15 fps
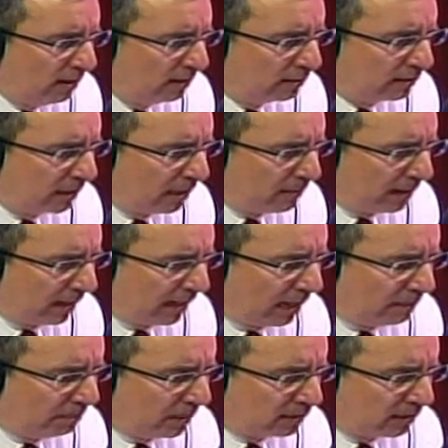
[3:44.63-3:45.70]
se debe
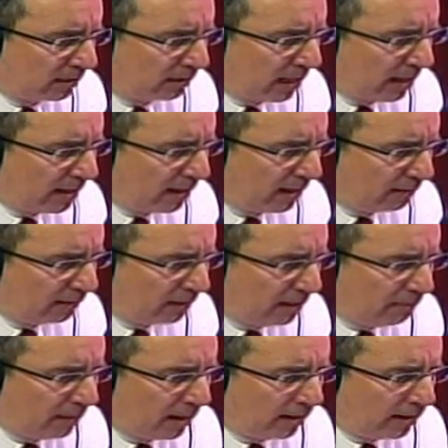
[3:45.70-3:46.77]
recapacitar en el
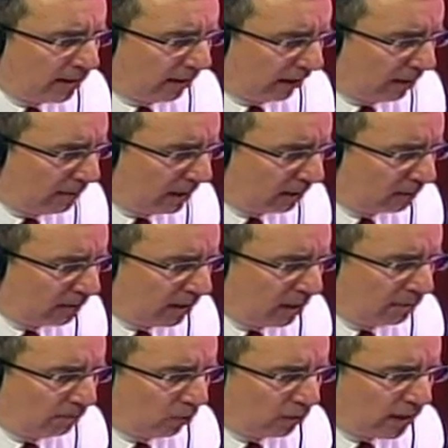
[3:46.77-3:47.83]
tema y revertir
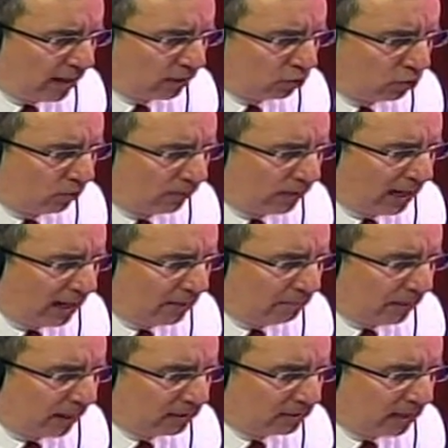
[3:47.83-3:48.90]
el proyecto de la
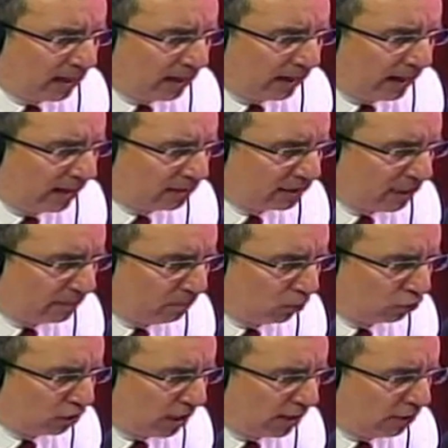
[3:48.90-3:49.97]
presa El
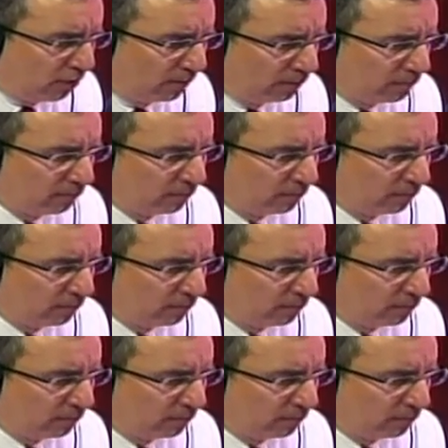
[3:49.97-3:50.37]
Zapotillo.